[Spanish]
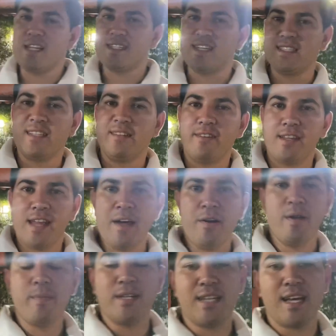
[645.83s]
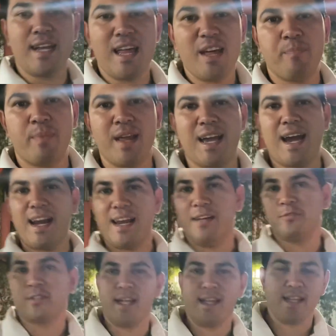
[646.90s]
este video y más que nada explicarle a
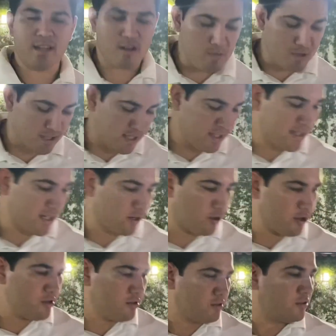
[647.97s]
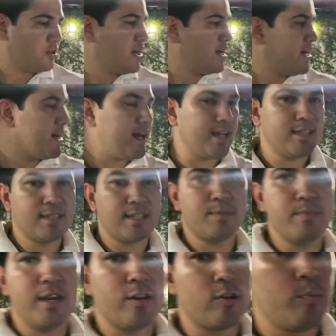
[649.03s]
ustedes cómo está este rollo. Este es
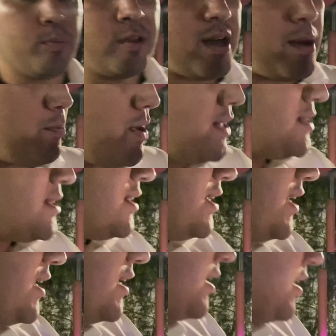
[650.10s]
mi grupo de apuestas, miren.